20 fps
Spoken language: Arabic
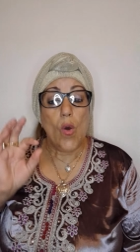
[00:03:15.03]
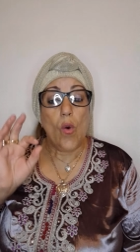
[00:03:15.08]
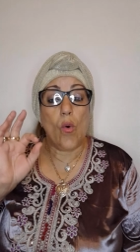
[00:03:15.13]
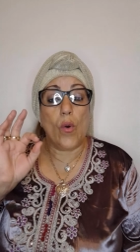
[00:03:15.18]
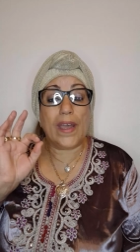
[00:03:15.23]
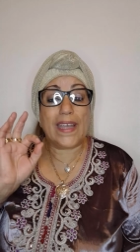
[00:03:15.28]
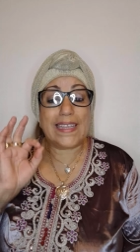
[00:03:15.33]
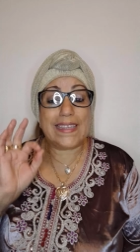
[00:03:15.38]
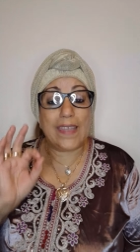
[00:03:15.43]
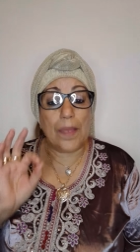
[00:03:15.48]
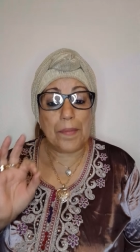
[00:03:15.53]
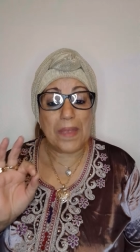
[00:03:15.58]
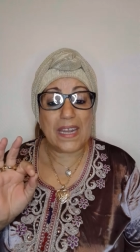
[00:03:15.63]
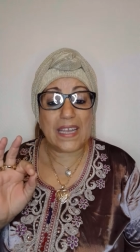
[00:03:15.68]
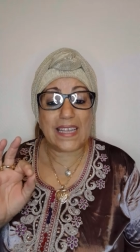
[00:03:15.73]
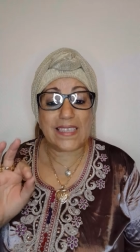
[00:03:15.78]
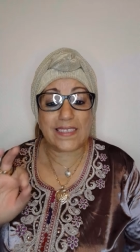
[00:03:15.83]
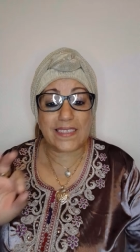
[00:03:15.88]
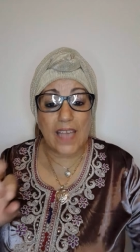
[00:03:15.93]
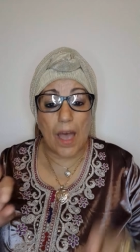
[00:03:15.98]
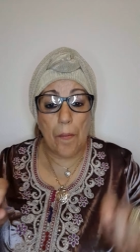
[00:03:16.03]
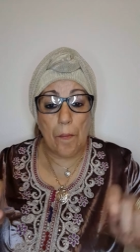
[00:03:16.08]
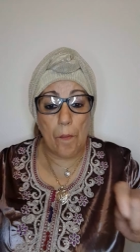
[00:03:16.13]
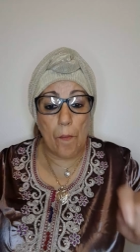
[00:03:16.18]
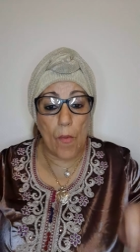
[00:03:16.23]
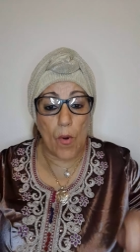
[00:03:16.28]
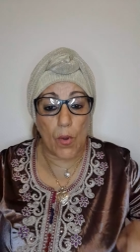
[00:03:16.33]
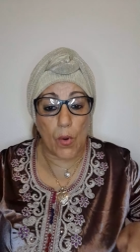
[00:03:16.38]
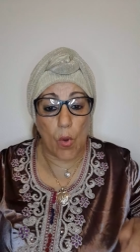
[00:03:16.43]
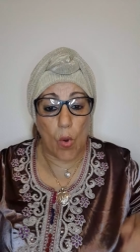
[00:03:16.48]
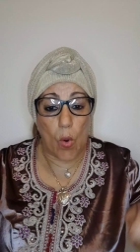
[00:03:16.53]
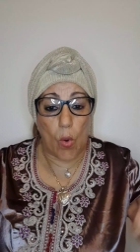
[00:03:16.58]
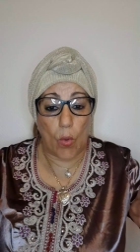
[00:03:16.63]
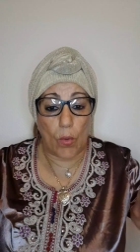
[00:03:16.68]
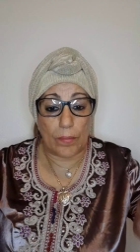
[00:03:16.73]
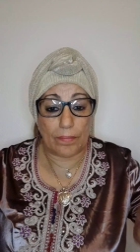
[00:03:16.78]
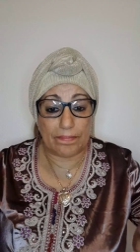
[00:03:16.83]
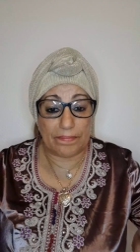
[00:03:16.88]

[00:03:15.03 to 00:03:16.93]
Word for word: وخدامين كتعمروا